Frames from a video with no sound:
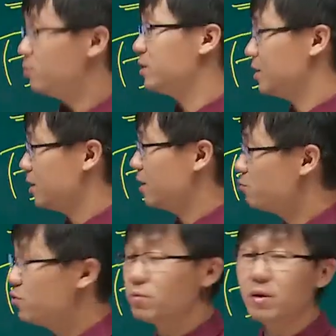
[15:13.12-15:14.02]
有企业
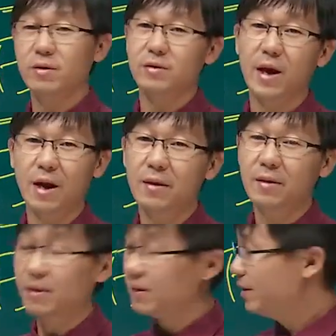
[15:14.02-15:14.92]
规模很大
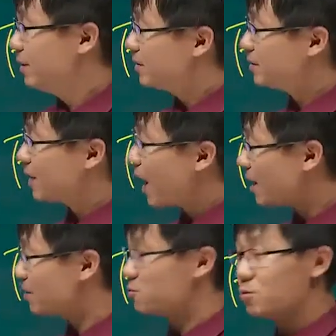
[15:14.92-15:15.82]
啊，这个
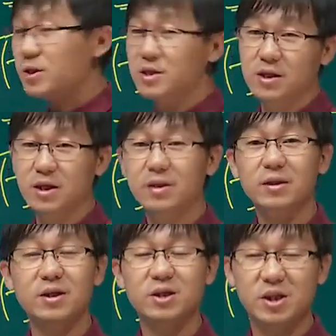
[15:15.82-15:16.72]
大的国企啊，它
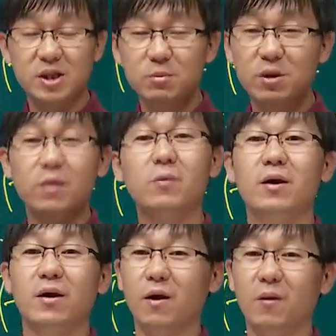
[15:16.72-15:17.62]
这个级别都
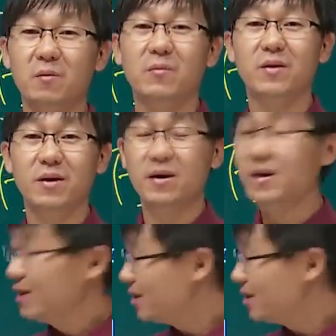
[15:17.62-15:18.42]
很高啊。